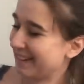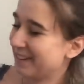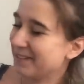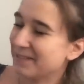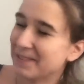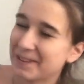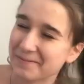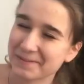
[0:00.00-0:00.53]
Nie
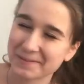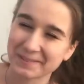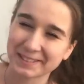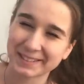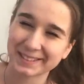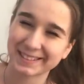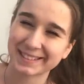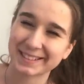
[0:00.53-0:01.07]
umiem po
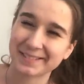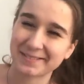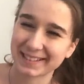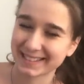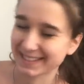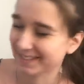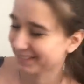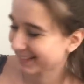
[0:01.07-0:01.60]
prostu
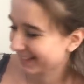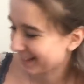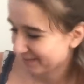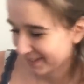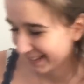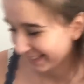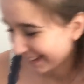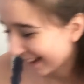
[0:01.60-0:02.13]
trzymać nawet
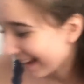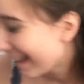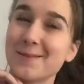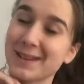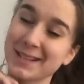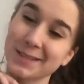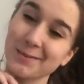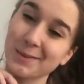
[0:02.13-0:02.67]
tableta. W
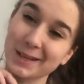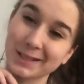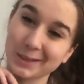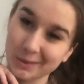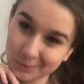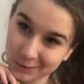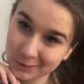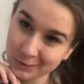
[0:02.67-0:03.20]
każdym razie
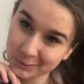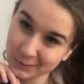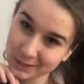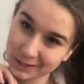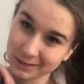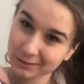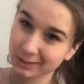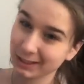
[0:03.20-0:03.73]
robiłyśmy
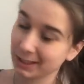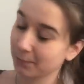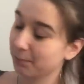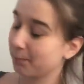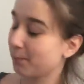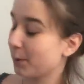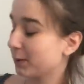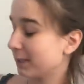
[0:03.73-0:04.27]
rzeczywiście
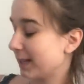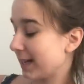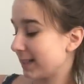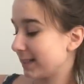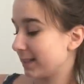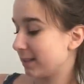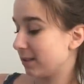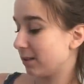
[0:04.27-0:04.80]

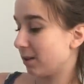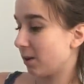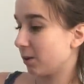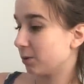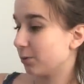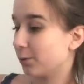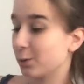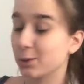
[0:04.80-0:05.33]
podcast o
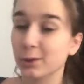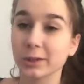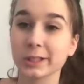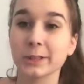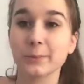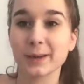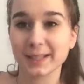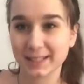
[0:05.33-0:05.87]

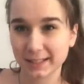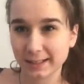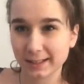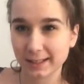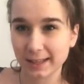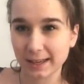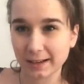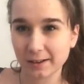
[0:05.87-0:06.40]
twórczości
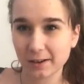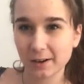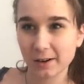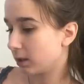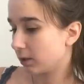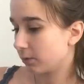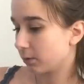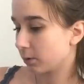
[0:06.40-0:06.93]
Beksińskiego
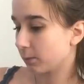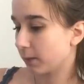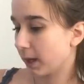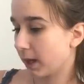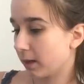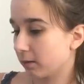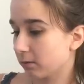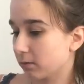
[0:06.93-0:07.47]
i w
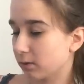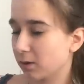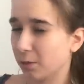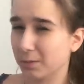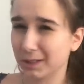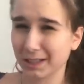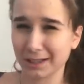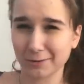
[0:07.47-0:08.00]
sumie to
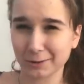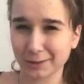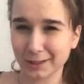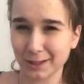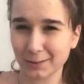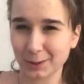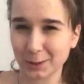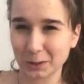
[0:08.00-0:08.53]
mi zajęło
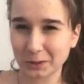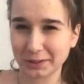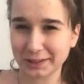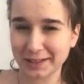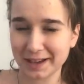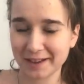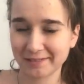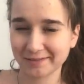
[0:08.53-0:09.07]
dzisiaj większość
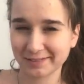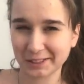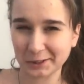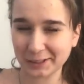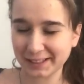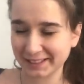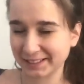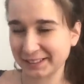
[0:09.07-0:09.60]
dnia, to
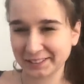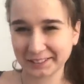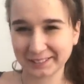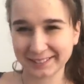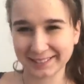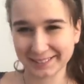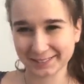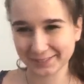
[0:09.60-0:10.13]
dlatego
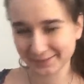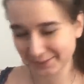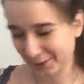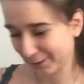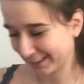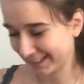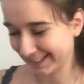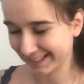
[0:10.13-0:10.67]
ten
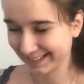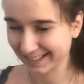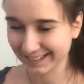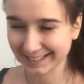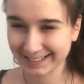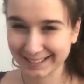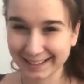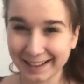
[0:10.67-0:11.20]
vlog zaczyna
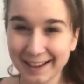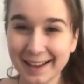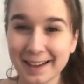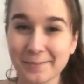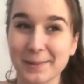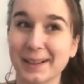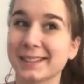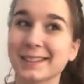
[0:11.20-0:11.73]
się
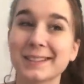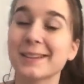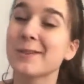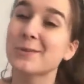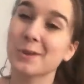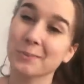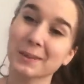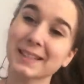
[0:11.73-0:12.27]
praktycznie
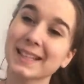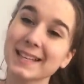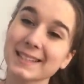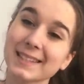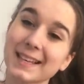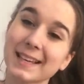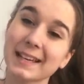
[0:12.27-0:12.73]
już o 15.